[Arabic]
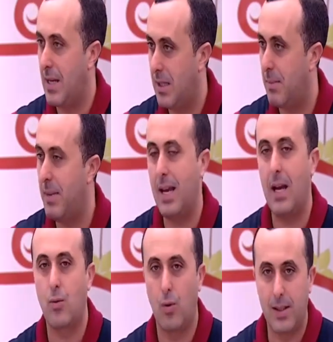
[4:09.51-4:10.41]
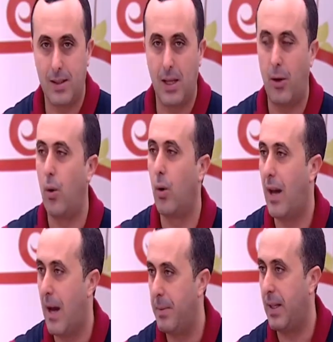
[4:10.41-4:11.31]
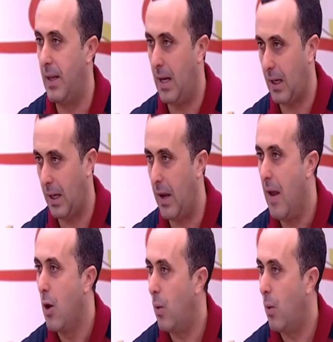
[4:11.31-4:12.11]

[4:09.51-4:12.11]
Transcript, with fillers: نسبيه الكوليسترول القبض الى اخره